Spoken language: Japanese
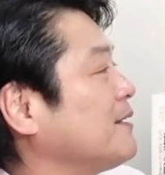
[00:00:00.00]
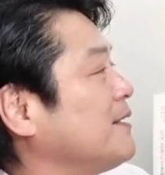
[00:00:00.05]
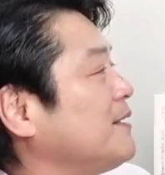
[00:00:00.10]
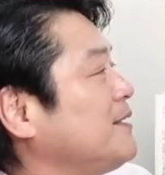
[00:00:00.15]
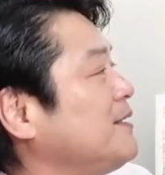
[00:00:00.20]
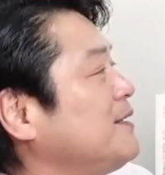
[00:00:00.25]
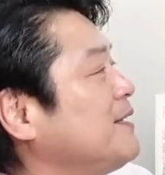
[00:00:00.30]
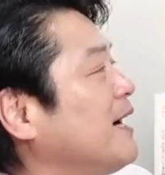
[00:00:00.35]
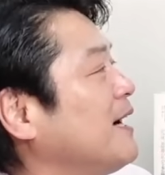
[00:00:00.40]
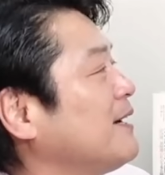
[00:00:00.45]
で
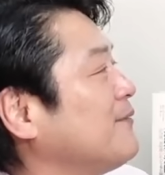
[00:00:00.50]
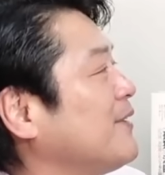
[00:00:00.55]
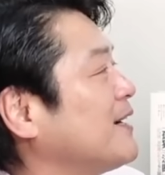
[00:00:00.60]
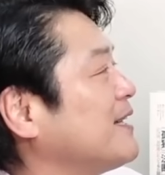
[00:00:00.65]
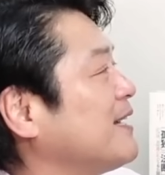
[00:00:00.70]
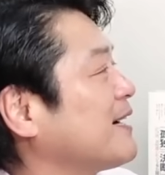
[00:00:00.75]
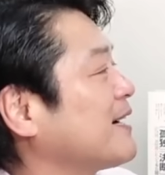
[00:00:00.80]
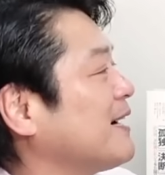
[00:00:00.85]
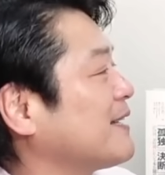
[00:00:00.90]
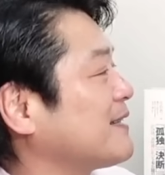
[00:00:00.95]
被害は
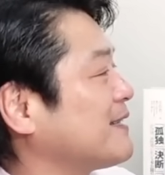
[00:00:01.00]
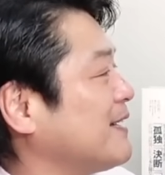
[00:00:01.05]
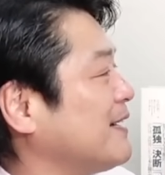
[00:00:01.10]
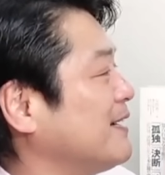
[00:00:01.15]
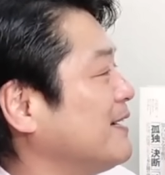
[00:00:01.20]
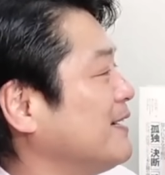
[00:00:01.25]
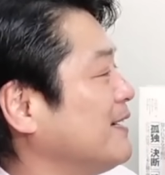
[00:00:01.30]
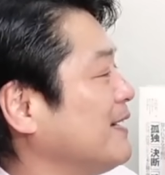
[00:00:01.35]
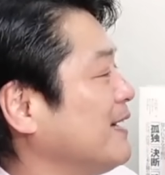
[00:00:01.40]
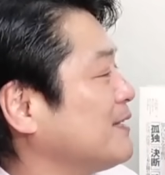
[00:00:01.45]
なかった、
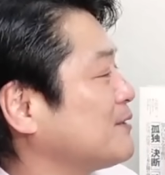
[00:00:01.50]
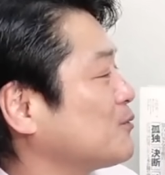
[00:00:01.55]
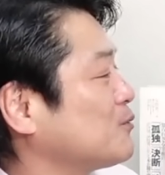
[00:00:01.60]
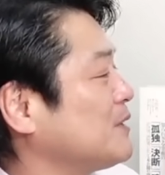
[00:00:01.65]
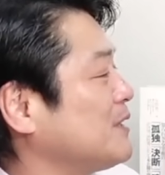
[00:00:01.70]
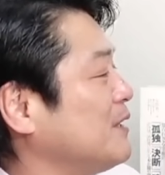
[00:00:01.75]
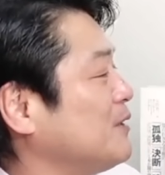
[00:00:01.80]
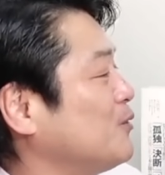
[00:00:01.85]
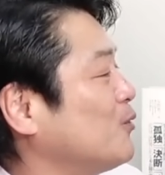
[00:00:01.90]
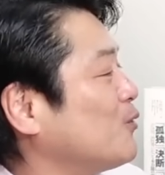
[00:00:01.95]
えー、そし
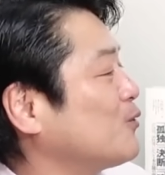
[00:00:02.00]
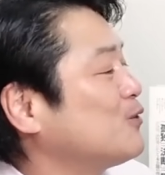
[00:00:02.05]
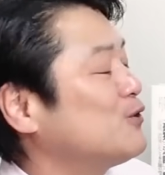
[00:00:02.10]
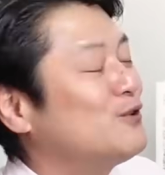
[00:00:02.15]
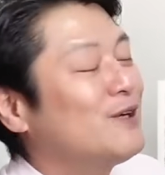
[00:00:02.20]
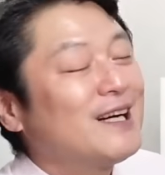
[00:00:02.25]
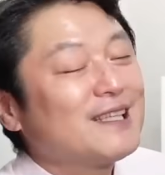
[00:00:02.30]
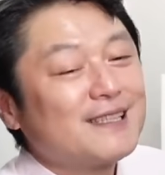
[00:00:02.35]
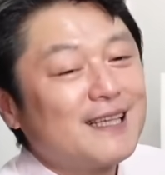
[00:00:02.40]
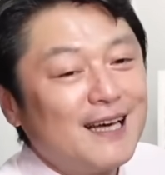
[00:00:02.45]
て
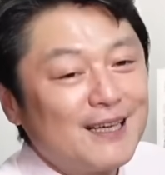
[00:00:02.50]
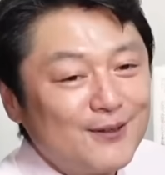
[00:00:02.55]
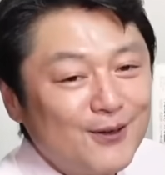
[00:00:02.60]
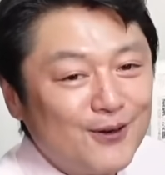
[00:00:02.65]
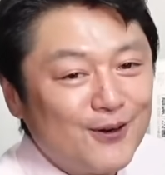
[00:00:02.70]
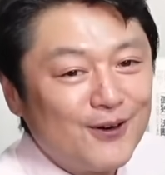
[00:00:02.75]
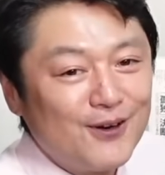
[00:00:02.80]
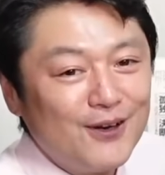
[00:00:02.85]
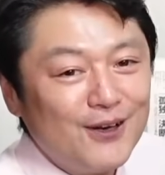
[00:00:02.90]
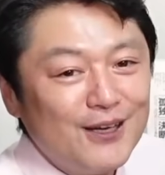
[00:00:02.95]
翌朝
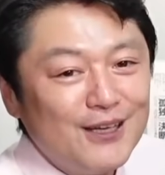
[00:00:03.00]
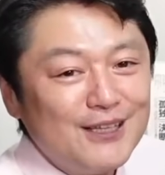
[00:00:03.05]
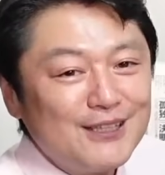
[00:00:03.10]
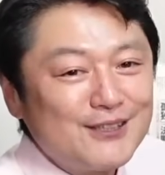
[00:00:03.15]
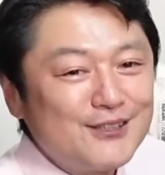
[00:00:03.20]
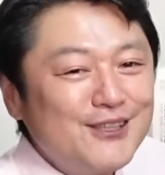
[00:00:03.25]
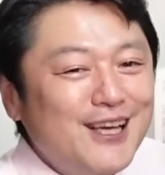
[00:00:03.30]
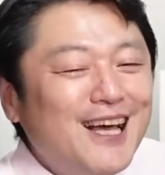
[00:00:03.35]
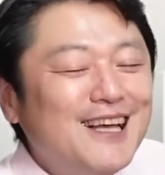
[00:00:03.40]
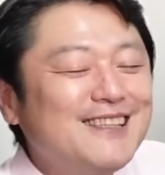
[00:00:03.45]
の
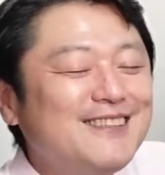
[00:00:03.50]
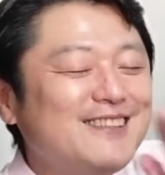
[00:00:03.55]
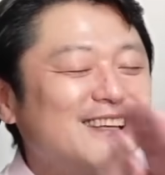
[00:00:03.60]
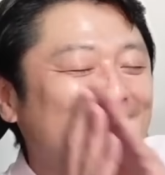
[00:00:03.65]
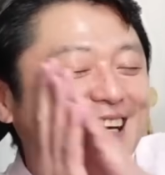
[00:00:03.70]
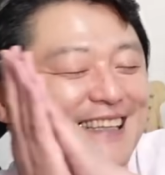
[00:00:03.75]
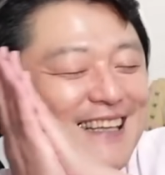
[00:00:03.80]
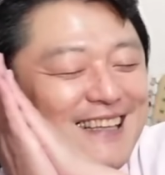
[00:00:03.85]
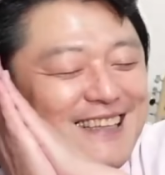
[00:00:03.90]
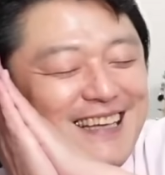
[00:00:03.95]
すやす
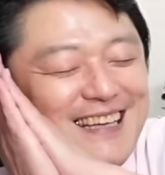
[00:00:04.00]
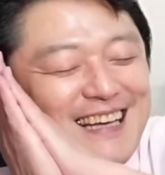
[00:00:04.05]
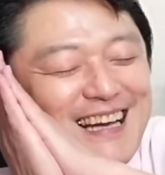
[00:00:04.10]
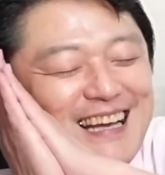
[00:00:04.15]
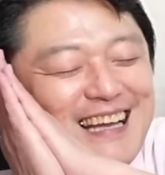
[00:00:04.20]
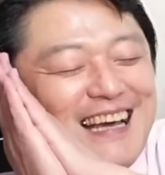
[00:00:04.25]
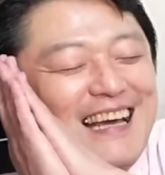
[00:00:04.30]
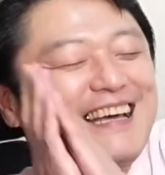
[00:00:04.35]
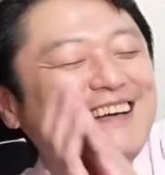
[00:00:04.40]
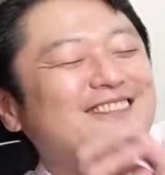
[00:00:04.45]
や寝てか
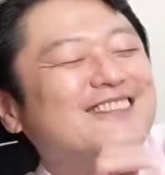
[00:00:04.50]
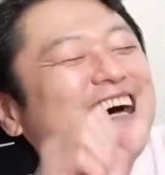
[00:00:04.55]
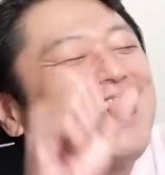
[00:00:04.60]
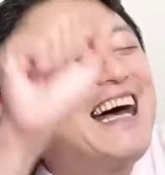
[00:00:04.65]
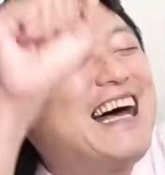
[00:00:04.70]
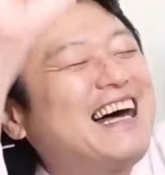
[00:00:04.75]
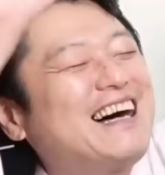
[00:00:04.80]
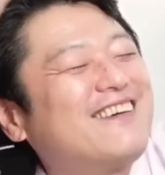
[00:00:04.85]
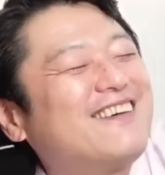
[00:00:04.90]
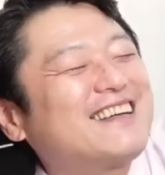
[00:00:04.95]
ら、
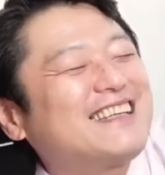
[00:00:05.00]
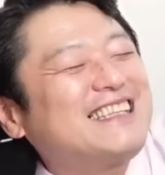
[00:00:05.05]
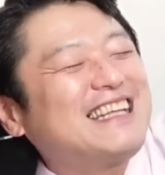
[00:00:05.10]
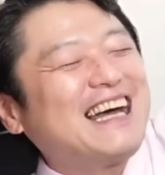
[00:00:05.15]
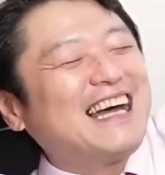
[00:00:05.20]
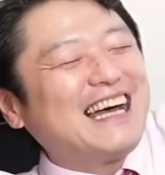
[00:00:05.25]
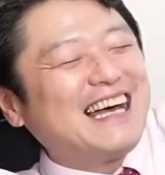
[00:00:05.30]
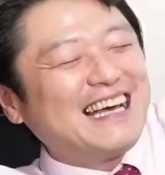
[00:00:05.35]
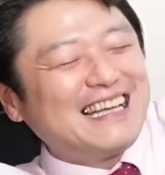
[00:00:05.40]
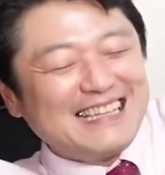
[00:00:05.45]
わあ、起き
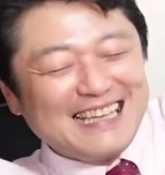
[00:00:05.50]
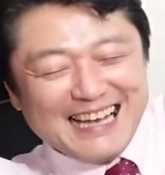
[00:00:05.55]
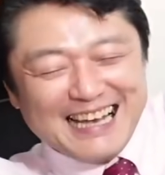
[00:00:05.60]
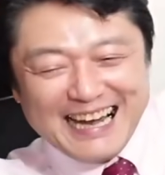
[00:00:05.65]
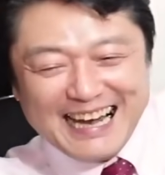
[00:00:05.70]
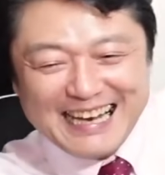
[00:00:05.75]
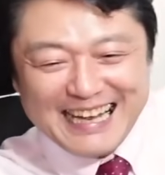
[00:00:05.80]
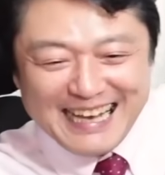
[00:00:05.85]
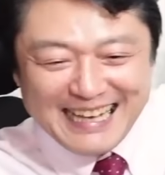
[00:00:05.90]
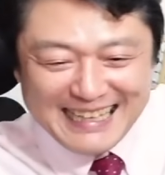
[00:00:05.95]
た
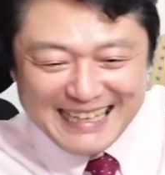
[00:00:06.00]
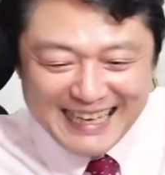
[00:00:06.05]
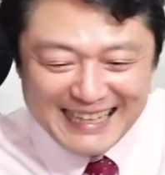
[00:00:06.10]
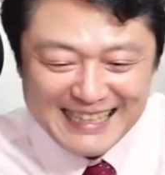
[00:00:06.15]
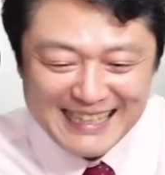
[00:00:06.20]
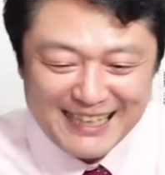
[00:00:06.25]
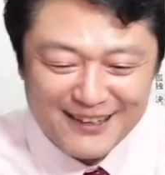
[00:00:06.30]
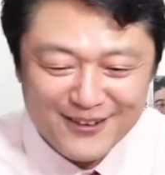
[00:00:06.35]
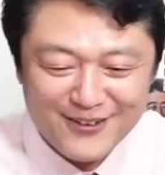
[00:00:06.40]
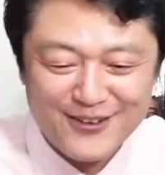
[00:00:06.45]
あれ、
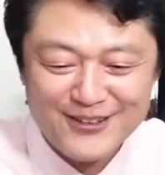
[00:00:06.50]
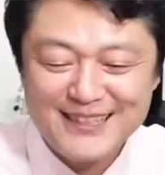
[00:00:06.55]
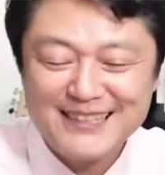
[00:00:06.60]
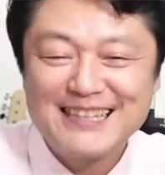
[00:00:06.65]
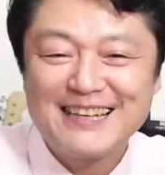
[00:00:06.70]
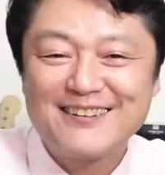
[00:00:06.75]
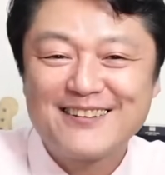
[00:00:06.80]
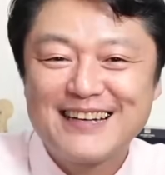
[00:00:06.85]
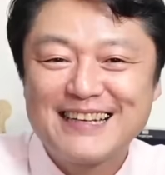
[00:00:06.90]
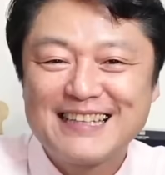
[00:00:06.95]
何か起こって
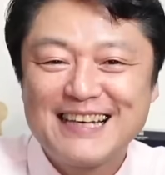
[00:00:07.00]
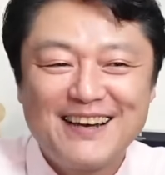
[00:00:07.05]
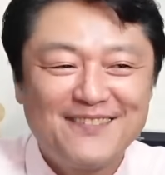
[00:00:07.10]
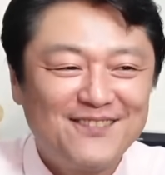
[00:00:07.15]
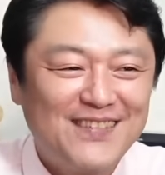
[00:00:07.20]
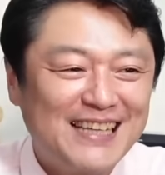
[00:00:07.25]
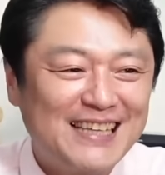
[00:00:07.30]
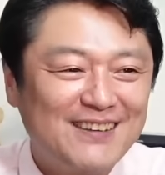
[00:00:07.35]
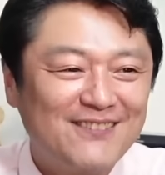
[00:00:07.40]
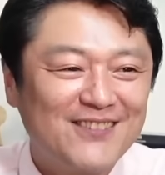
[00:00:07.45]
たのかな
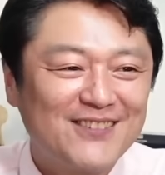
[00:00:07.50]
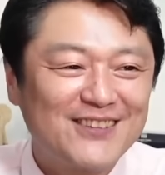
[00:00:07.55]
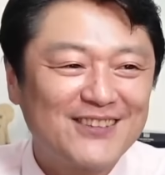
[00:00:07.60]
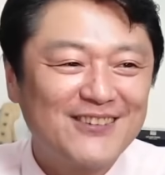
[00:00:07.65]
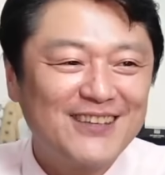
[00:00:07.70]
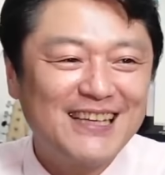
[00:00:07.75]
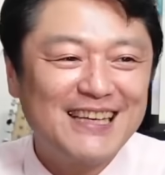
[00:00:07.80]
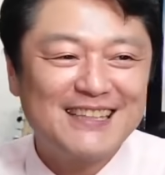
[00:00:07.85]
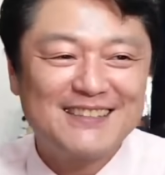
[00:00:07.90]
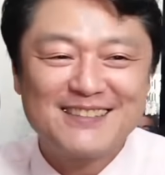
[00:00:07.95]
まあでも、
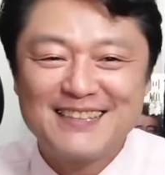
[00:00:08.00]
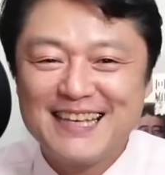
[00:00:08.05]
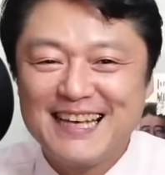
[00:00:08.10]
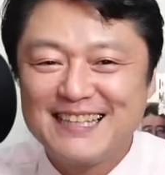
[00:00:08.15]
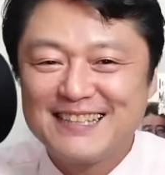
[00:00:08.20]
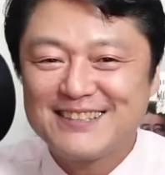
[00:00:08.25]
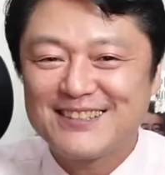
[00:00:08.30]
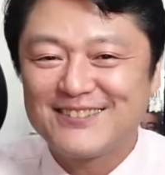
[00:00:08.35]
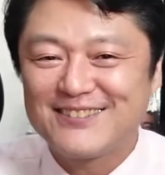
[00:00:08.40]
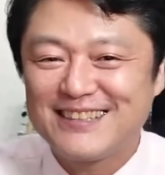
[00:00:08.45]
とりあえず
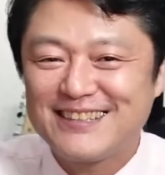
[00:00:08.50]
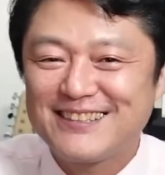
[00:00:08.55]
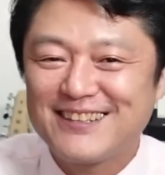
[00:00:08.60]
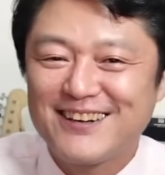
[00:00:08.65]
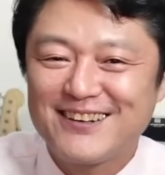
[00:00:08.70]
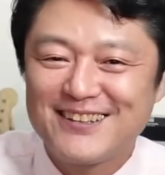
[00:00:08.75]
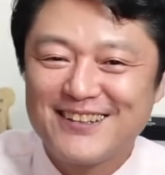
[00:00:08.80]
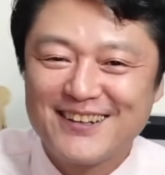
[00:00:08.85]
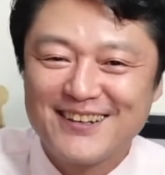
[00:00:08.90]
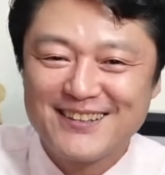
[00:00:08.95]
県庁に
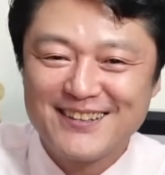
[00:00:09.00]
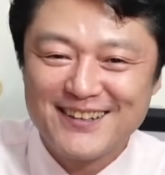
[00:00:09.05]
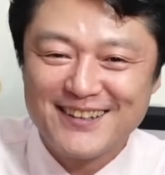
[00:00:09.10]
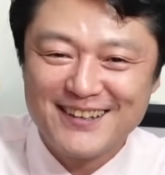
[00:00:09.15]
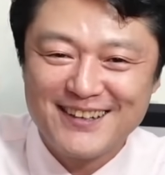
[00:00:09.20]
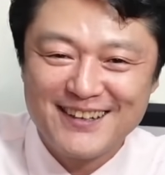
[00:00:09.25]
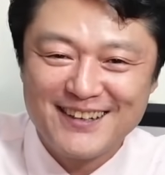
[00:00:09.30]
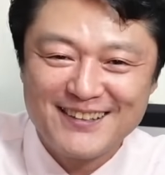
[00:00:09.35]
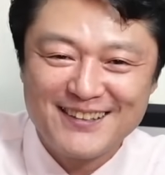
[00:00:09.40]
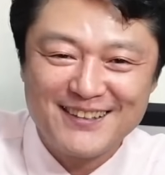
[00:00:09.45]

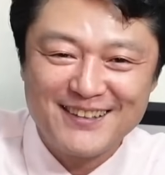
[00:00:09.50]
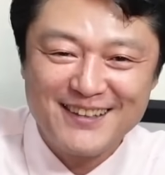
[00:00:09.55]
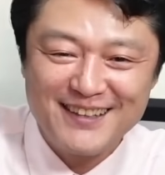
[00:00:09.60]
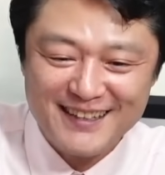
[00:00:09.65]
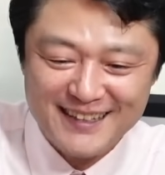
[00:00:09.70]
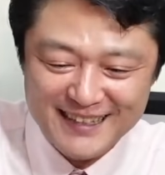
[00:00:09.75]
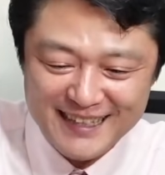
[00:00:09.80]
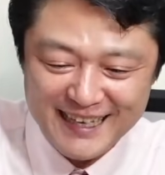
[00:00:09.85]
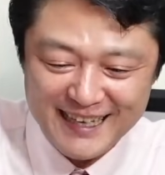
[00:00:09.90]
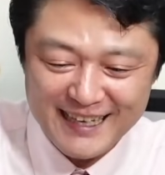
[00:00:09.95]
タカタカタカーと言っ
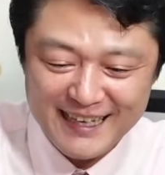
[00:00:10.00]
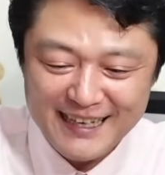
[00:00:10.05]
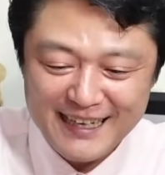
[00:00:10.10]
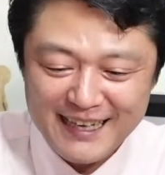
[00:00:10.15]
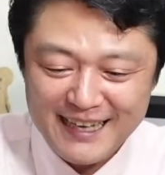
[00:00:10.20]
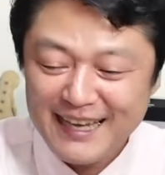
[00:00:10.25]
て、